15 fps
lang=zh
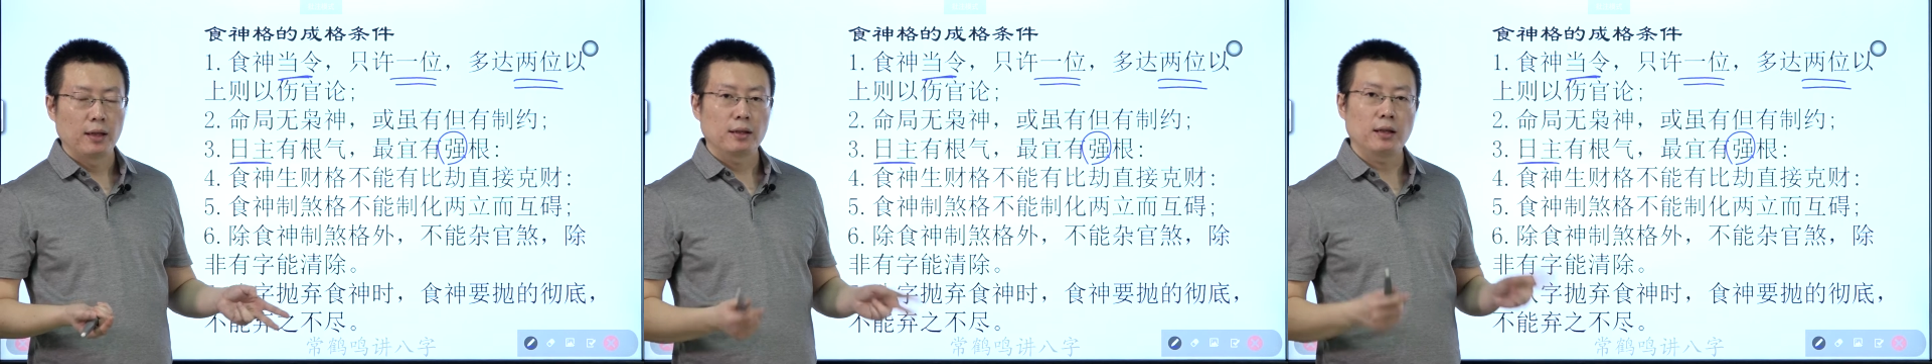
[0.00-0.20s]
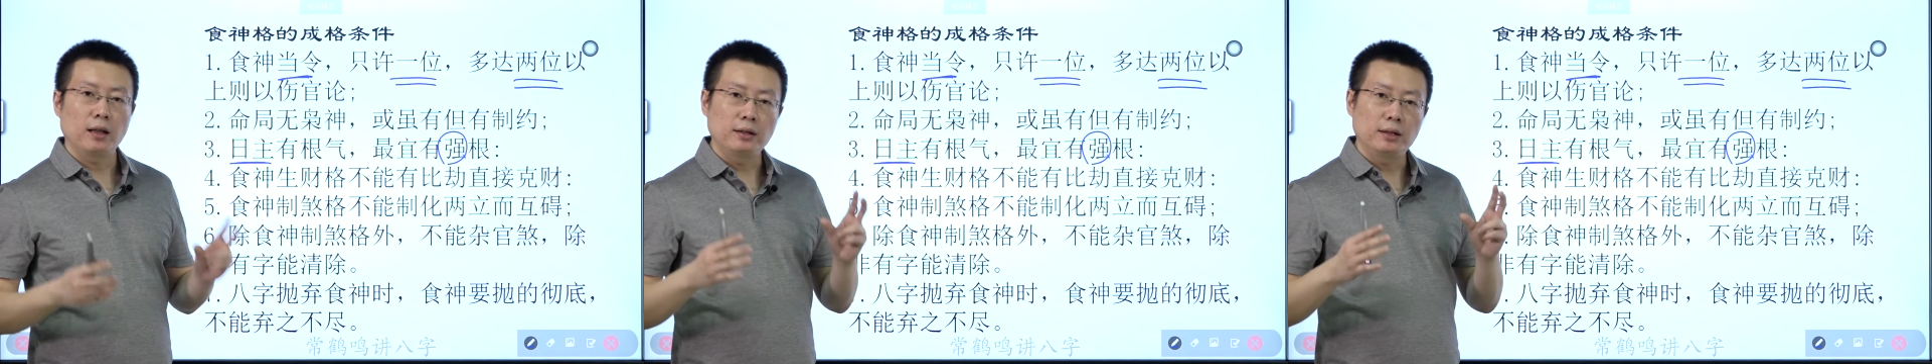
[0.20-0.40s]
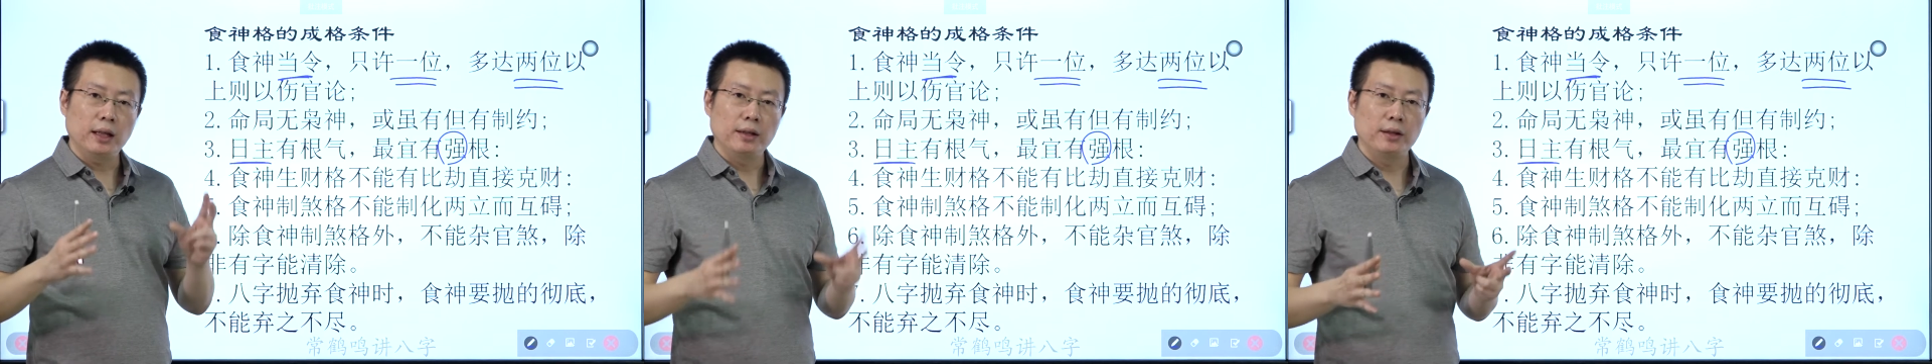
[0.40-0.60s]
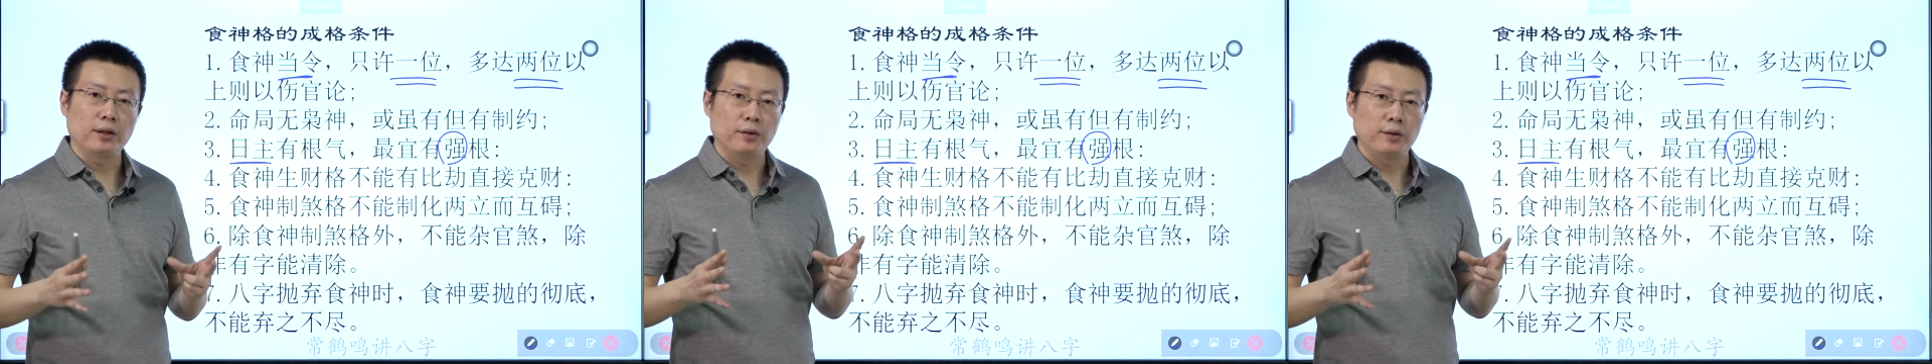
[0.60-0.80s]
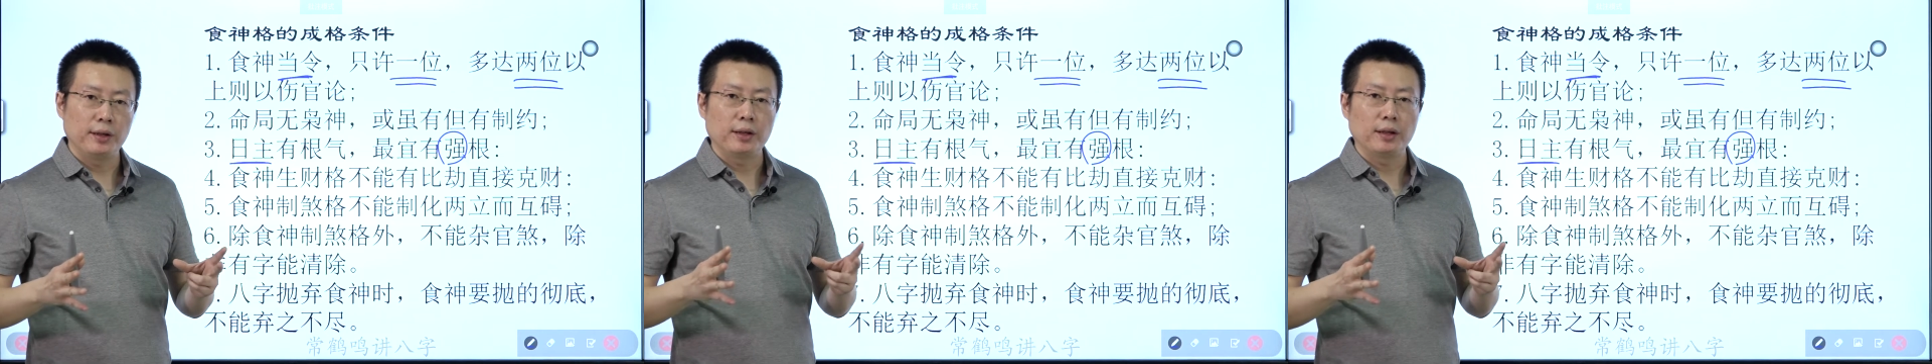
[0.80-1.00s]
但是这里头
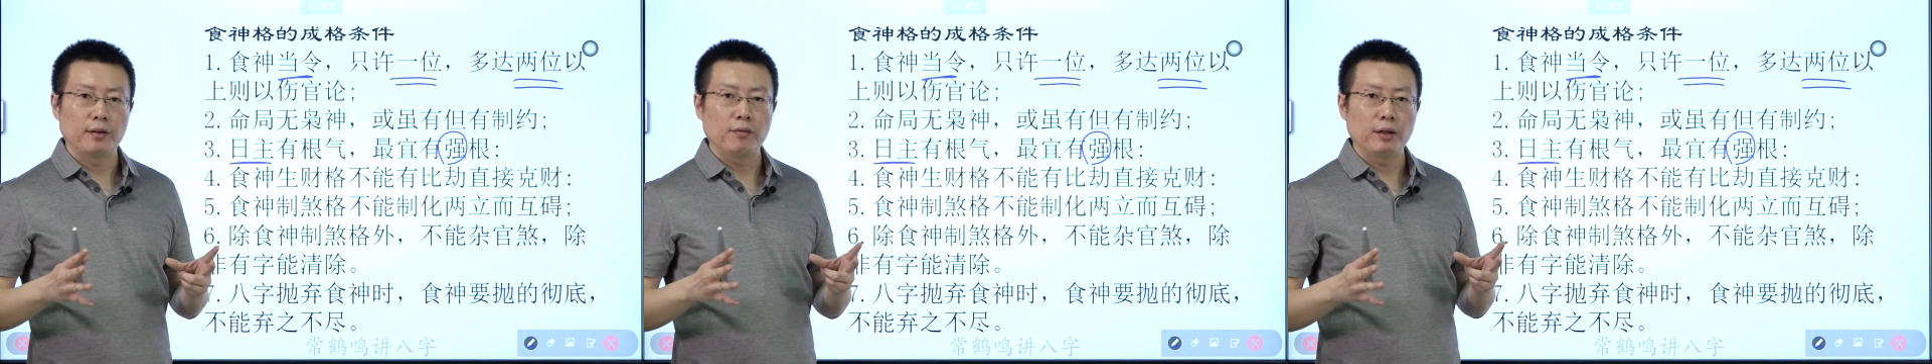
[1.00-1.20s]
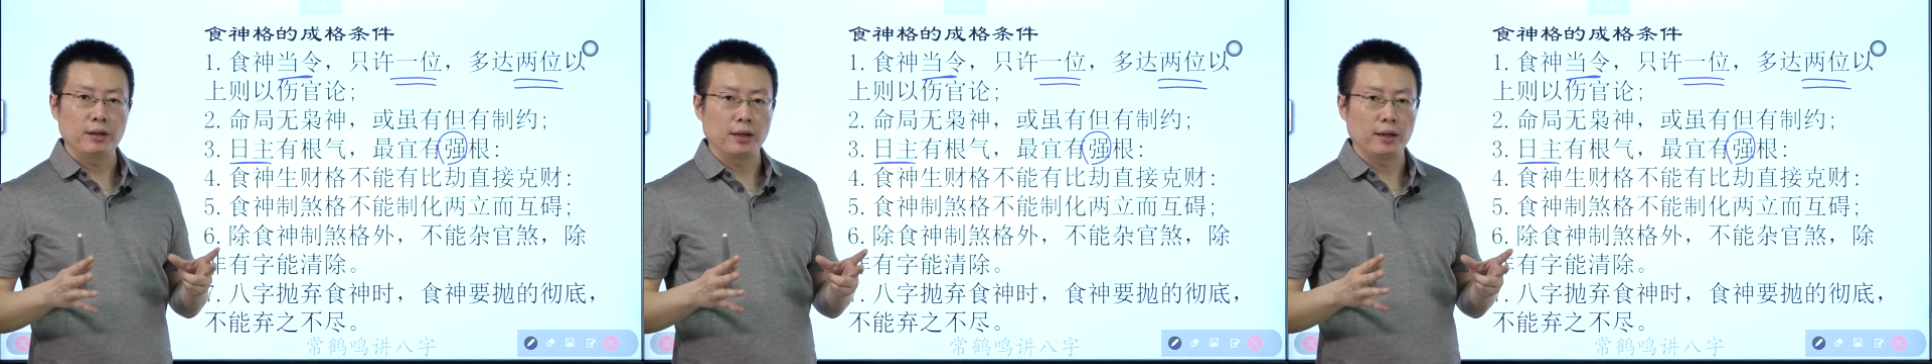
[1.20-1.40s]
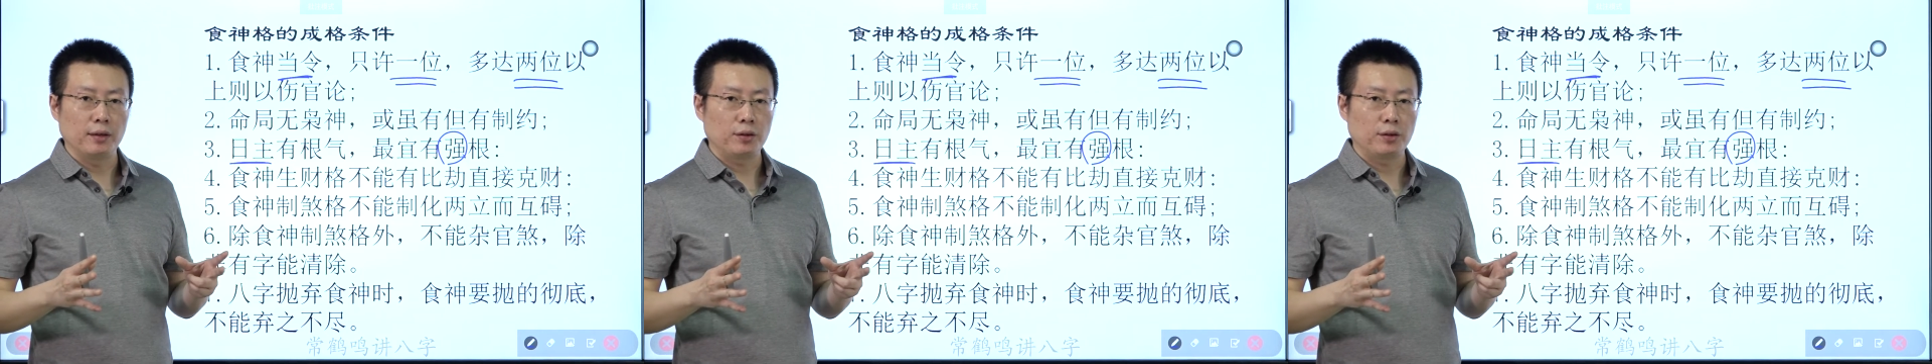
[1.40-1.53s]
有一个问题，